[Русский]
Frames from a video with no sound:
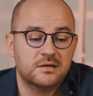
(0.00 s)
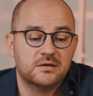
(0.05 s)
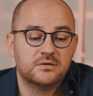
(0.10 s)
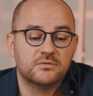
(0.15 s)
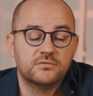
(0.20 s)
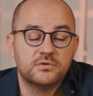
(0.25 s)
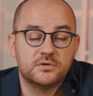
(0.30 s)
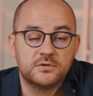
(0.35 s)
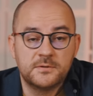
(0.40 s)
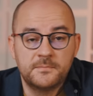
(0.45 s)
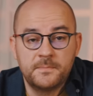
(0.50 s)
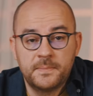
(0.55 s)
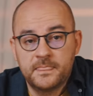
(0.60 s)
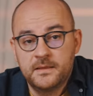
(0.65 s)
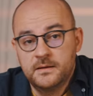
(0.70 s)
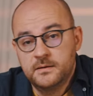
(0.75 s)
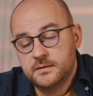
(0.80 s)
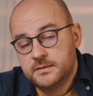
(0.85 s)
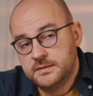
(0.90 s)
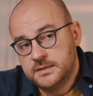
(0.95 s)
Вот.
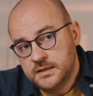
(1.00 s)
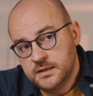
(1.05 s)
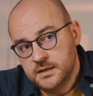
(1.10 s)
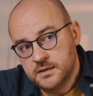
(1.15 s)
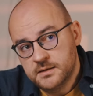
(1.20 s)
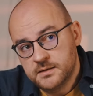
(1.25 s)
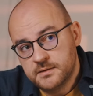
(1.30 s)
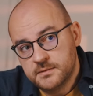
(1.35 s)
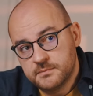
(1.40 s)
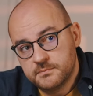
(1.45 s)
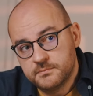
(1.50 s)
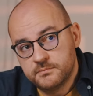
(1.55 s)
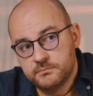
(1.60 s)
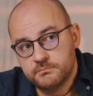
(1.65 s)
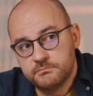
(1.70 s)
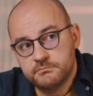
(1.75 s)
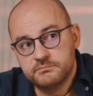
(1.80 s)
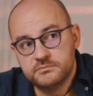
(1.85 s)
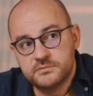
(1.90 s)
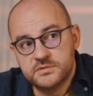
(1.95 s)
Я
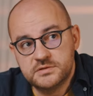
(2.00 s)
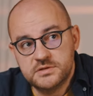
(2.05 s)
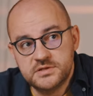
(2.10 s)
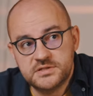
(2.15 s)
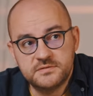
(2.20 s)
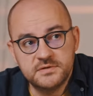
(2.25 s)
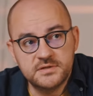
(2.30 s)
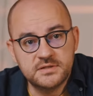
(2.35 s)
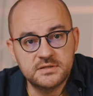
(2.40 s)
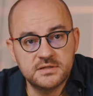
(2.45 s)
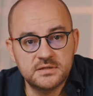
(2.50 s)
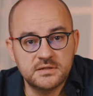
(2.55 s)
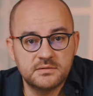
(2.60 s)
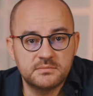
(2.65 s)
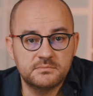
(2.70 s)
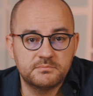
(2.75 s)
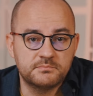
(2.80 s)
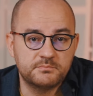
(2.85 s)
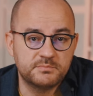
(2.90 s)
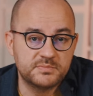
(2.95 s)

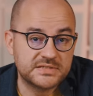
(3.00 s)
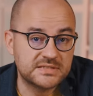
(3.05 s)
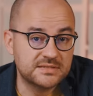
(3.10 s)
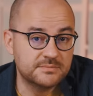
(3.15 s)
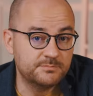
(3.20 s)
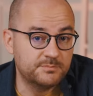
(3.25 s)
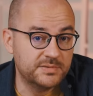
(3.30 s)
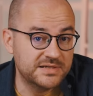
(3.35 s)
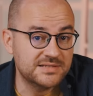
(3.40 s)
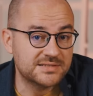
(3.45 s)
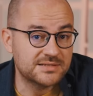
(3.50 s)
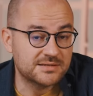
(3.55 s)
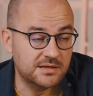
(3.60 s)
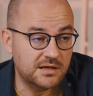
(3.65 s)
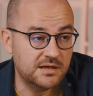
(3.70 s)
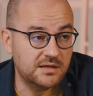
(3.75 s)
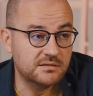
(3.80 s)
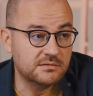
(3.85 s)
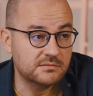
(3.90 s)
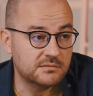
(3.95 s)
действительно
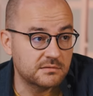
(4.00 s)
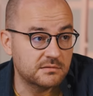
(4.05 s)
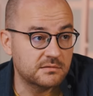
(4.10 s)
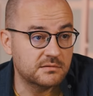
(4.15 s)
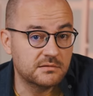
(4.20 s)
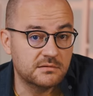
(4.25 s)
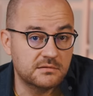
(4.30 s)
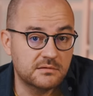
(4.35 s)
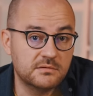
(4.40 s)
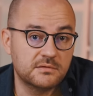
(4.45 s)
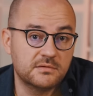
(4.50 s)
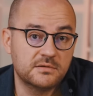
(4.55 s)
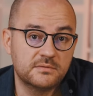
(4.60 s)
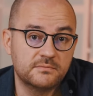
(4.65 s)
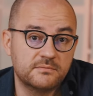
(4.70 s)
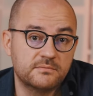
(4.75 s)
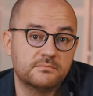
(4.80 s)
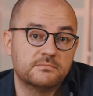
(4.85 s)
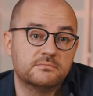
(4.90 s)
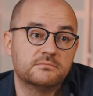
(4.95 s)
поискал э,
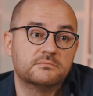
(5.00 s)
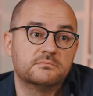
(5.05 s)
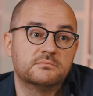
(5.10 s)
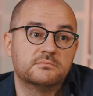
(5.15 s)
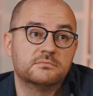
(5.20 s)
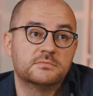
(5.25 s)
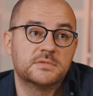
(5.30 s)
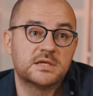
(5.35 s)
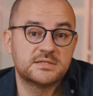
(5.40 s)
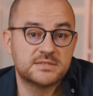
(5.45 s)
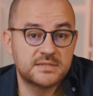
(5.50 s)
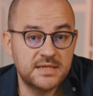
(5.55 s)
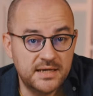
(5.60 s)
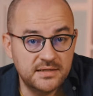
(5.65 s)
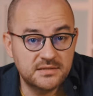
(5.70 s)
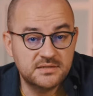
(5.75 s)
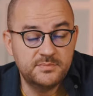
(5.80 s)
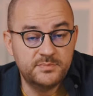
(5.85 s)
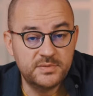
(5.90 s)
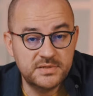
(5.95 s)
на
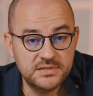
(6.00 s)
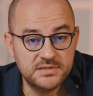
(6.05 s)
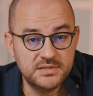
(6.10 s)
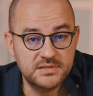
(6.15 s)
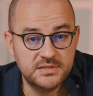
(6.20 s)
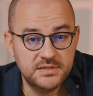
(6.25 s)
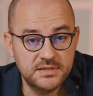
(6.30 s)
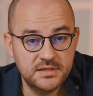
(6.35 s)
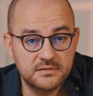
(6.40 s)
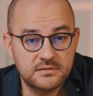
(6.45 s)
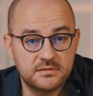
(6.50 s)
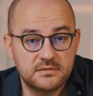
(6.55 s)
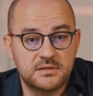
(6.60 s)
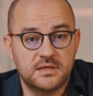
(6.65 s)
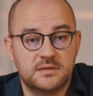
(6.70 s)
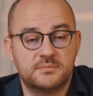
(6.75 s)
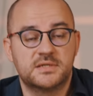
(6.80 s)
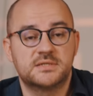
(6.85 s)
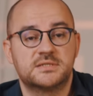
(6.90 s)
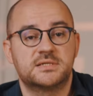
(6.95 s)
сайте президента,
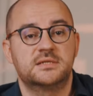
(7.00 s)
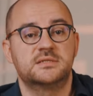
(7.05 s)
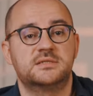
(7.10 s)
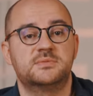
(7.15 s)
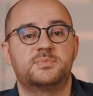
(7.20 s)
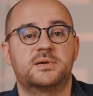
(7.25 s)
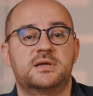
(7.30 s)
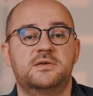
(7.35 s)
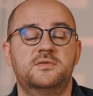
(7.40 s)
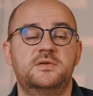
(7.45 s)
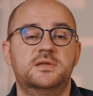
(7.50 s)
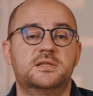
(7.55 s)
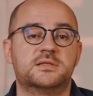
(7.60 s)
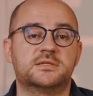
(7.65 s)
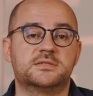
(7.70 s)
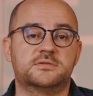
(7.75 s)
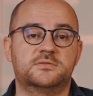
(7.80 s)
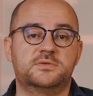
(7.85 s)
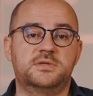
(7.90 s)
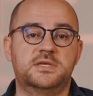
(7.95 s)
там, на сайте
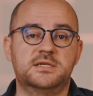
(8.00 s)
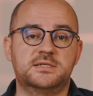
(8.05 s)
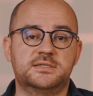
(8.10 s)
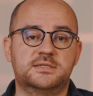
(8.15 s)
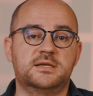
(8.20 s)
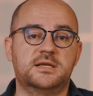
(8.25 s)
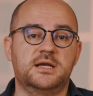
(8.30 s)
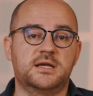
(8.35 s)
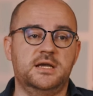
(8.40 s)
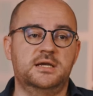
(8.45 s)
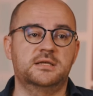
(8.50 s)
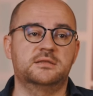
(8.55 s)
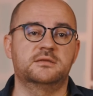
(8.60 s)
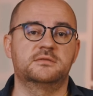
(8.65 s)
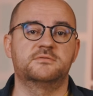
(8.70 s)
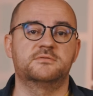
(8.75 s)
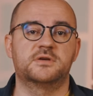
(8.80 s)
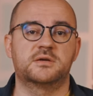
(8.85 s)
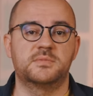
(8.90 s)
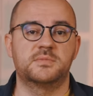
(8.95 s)
правительства, есть ли какая-то
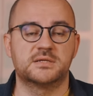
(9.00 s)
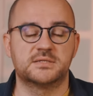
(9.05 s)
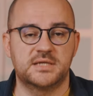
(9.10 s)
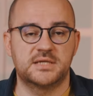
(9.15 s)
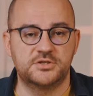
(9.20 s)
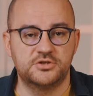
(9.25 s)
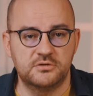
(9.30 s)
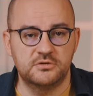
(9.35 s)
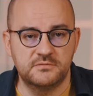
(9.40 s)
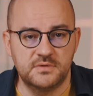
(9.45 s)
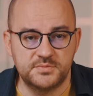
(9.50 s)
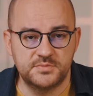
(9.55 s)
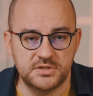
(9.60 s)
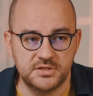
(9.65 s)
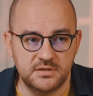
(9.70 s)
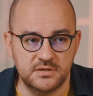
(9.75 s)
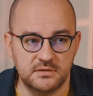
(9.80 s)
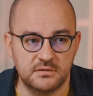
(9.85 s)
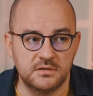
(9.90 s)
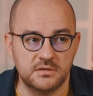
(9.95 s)
информация, о чем
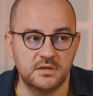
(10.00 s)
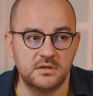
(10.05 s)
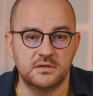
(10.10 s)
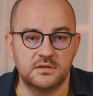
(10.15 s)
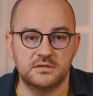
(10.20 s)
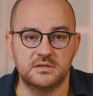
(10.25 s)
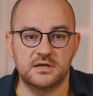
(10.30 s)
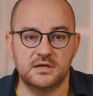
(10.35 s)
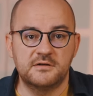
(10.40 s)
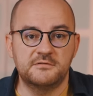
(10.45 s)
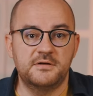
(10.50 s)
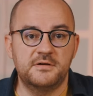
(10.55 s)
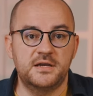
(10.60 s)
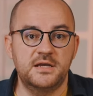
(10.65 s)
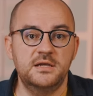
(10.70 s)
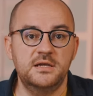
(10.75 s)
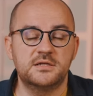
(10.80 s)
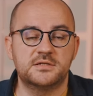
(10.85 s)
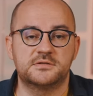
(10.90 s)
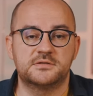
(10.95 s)
вообще
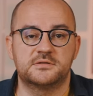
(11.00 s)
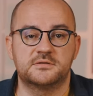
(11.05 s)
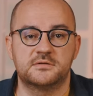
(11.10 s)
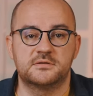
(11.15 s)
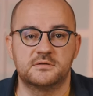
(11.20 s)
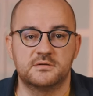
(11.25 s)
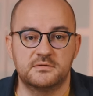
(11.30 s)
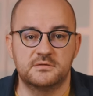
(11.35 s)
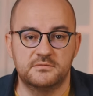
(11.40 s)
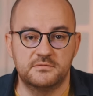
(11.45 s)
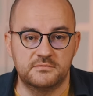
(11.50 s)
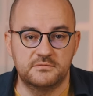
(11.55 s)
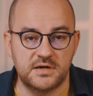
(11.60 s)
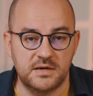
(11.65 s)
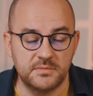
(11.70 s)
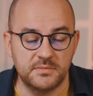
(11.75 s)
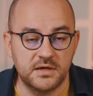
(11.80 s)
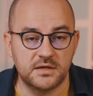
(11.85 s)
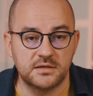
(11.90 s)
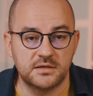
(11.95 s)
договорились э, в
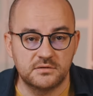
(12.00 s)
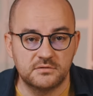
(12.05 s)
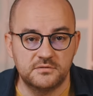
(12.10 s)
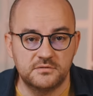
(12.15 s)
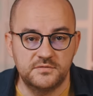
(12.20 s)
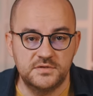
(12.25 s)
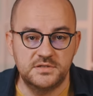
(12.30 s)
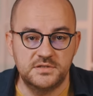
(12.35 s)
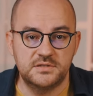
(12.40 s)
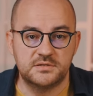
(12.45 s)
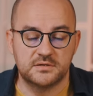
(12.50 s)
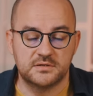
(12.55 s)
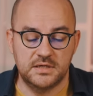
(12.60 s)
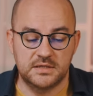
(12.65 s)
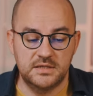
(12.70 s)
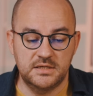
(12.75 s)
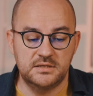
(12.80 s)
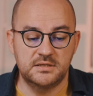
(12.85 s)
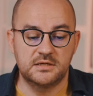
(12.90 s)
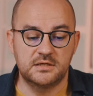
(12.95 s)
рамках этого визита,
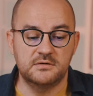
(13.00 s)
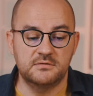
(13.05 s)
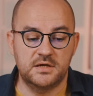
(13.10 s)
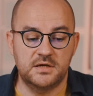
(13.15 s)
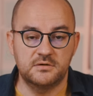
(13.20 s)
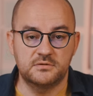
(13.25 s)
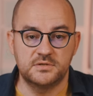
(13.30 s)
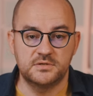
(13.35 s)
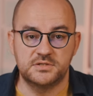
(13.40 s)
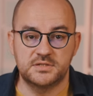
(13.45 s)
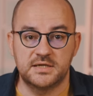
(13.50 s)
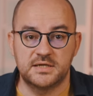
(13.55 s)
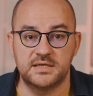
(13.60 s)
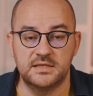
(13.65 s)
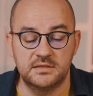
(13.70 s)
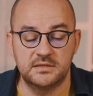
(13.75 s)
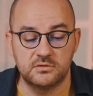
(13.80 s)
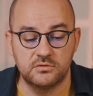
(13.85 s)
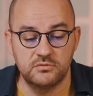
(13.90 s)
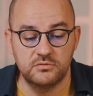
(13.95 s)
какие договоренности,
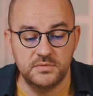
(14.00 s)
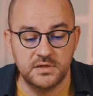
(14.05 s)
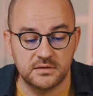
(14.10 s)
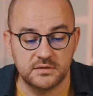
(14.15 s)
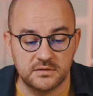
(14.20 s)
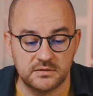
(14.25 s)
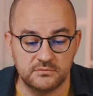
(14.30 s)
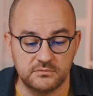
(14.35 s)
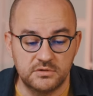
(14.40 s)
какие документы.